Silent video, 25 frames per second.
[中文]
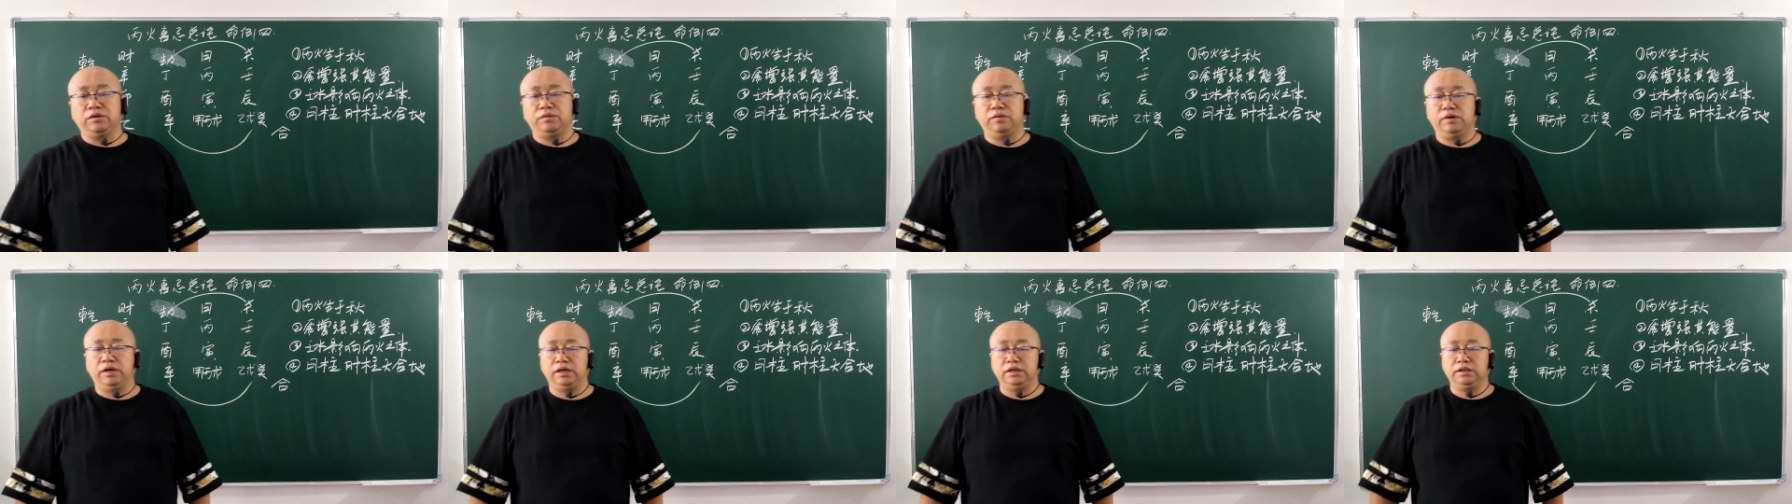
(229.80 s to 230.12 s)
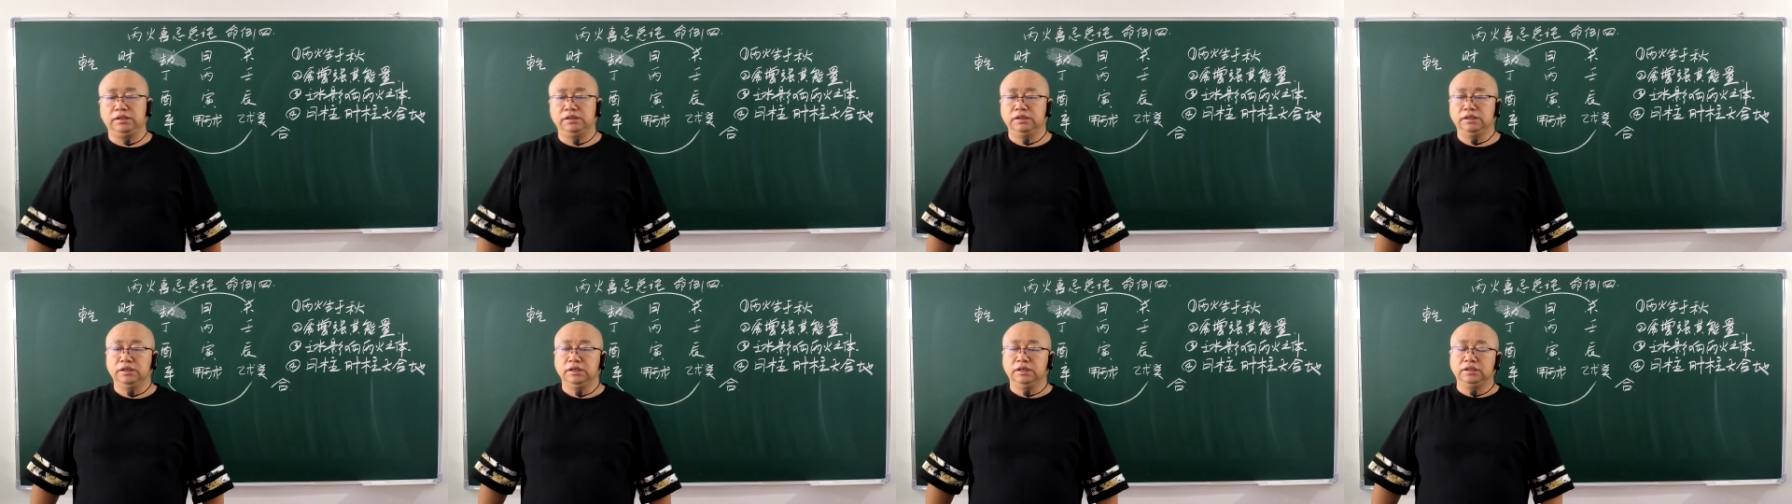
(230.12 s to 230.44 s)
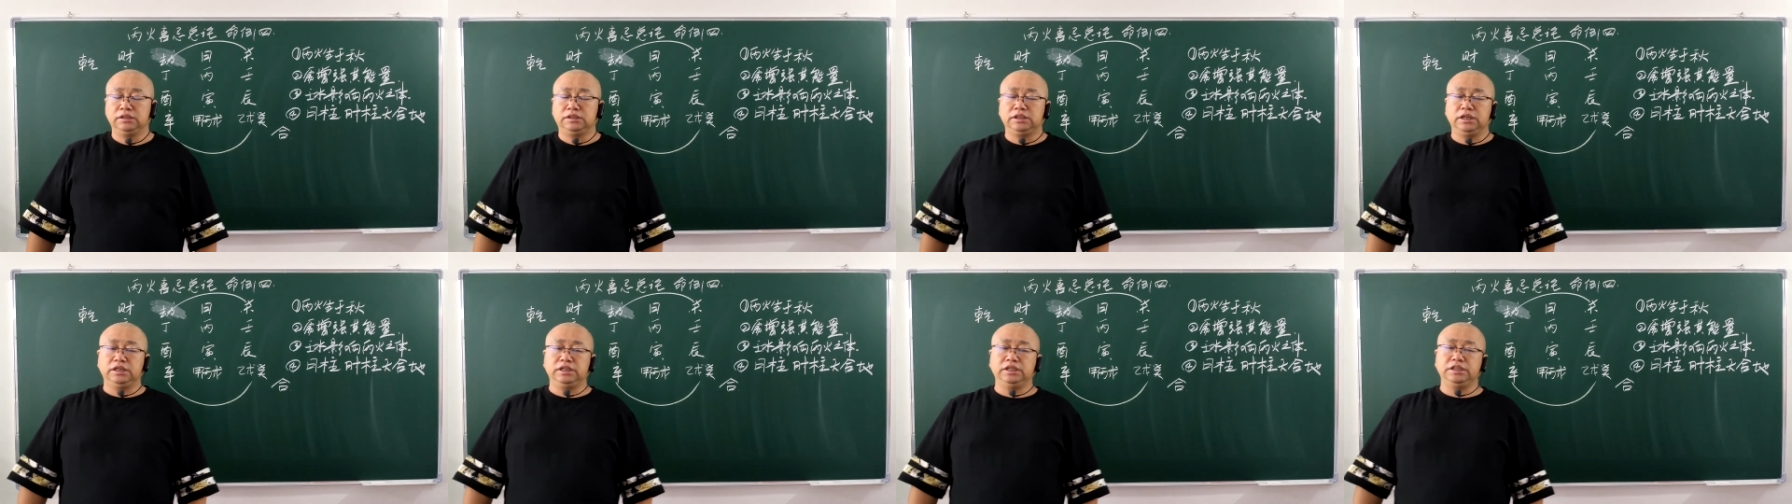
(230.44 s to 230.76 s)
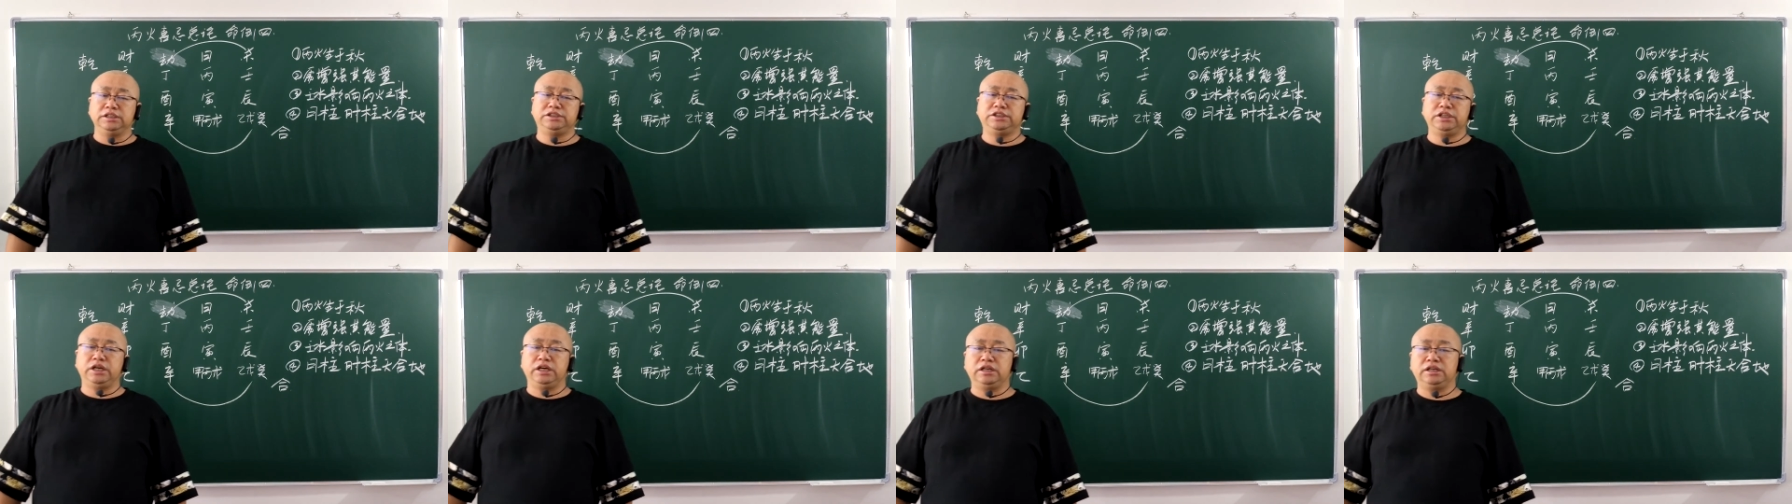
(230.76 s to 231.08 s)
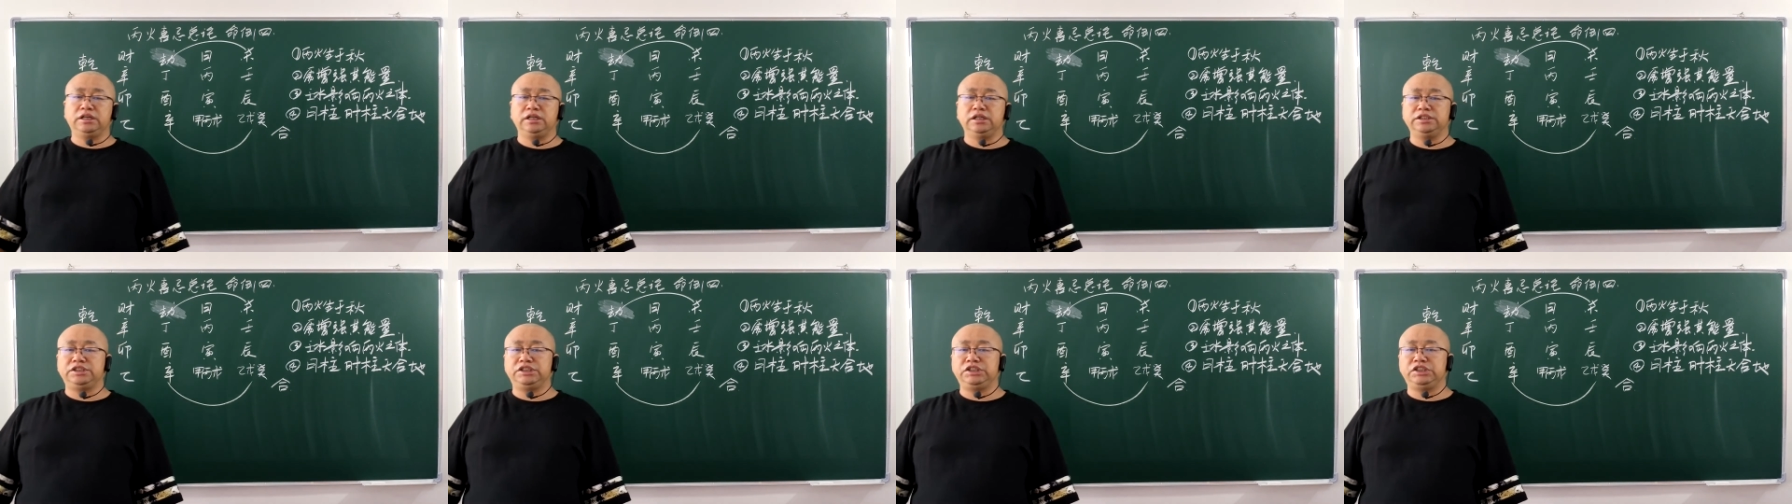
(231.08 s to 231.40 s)
丁壬相合其
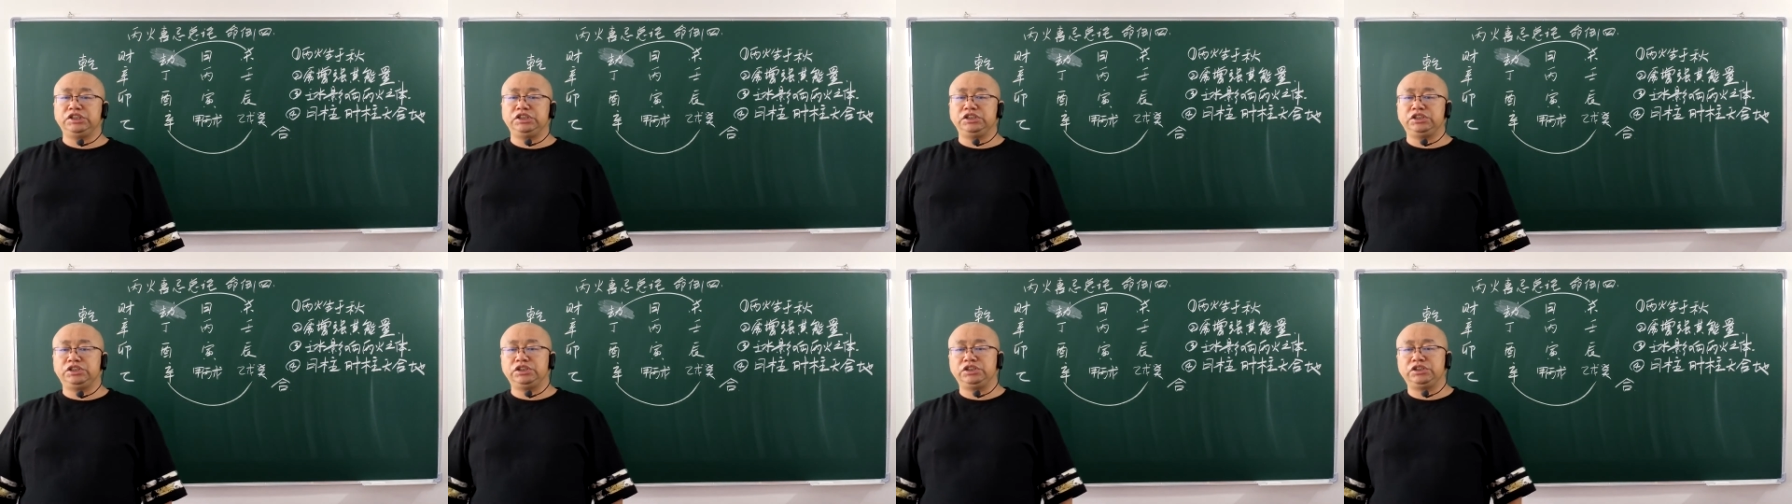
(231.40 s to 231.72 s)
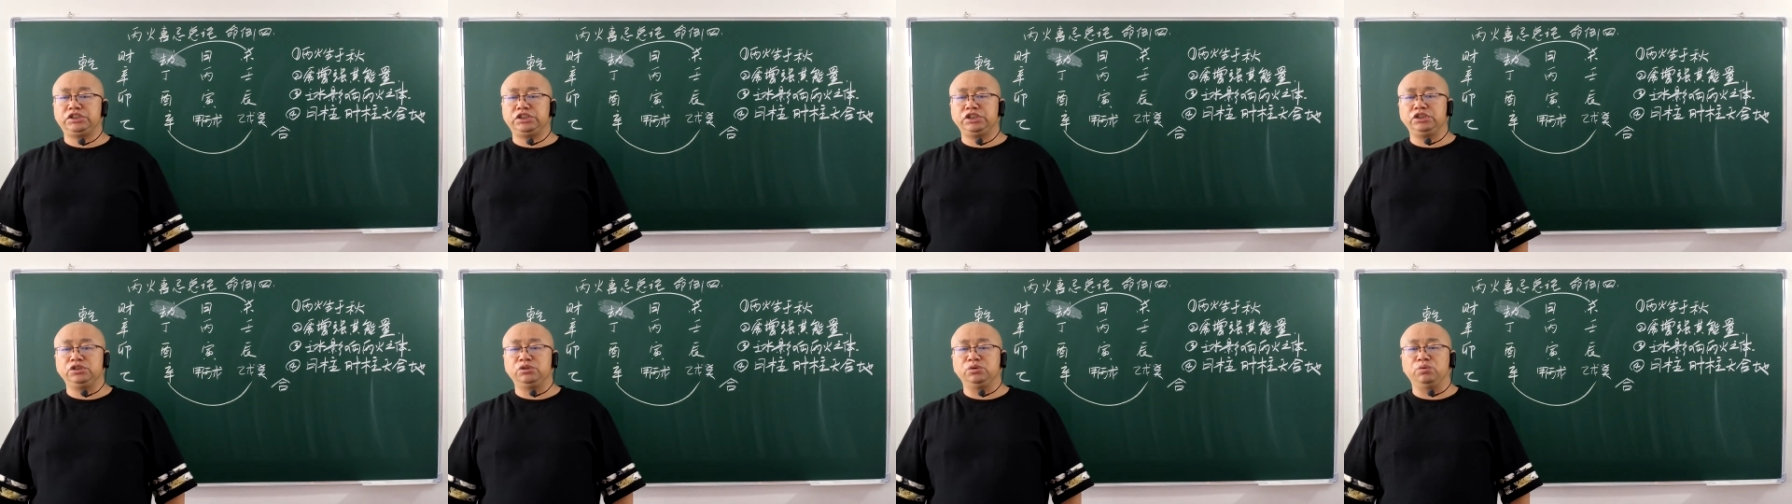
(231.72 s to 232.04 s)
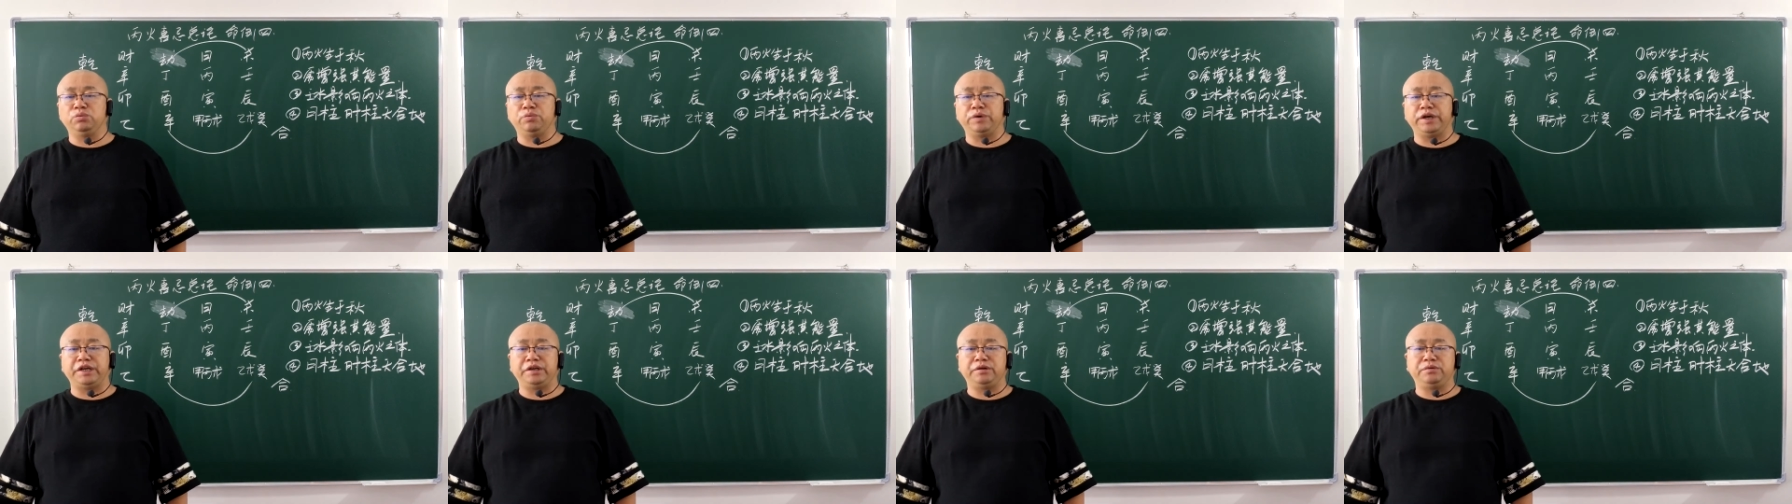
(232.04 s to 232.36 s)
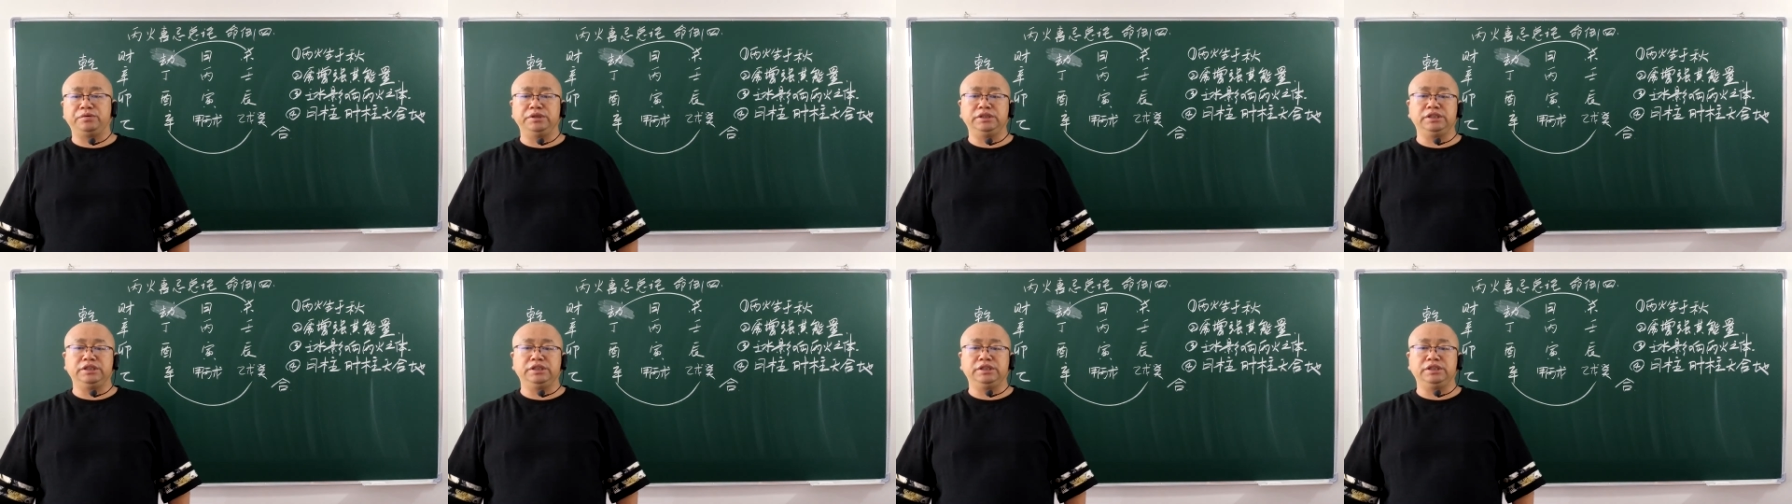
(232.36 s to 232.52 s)
实是一种围困的相，